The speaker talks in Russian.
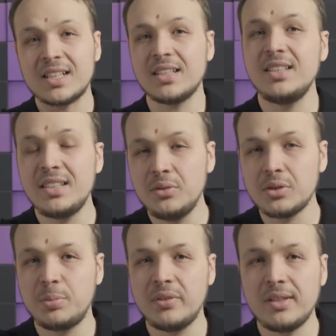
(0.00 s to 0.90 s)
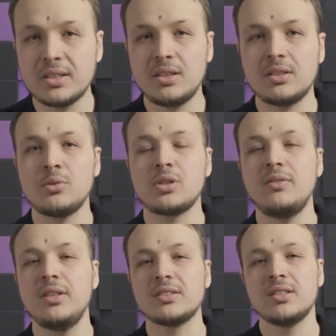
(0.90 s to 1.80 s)
Так как Нейт не успевал сделать нужный
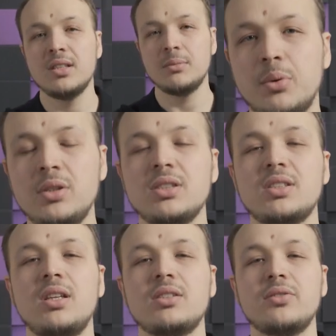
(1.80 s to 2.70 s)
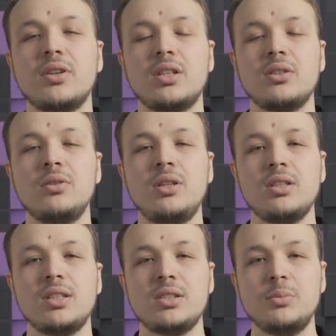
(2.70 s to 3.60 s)
вес, бой состоялся в категории
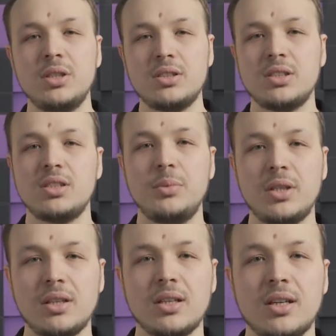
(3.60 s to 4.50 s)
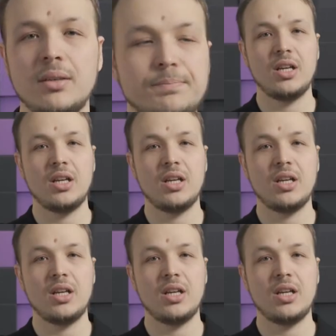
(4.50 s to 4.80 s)
до 77 килограмм.